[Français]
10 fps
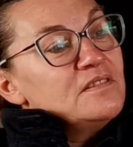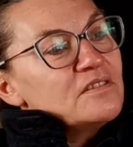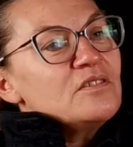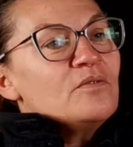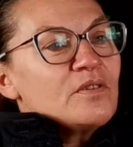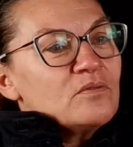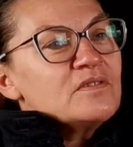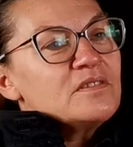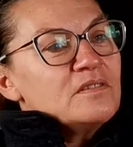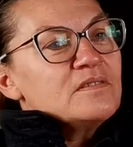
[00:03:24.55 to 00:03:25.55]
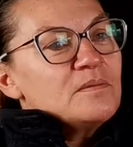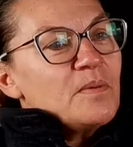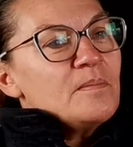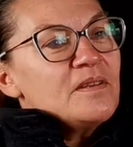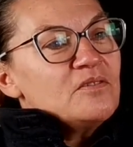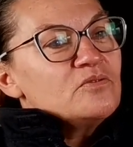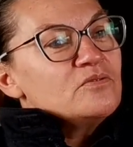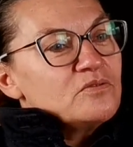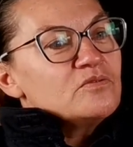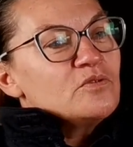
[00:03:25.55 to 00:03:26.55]
dire tiens, c'est pas mal,
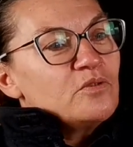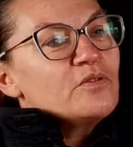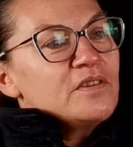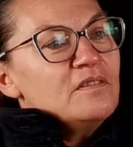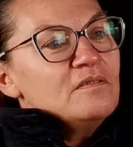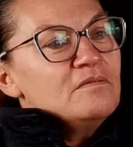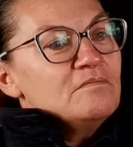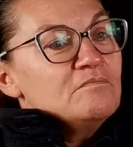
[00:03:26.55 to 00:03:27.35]
je, vais tenter.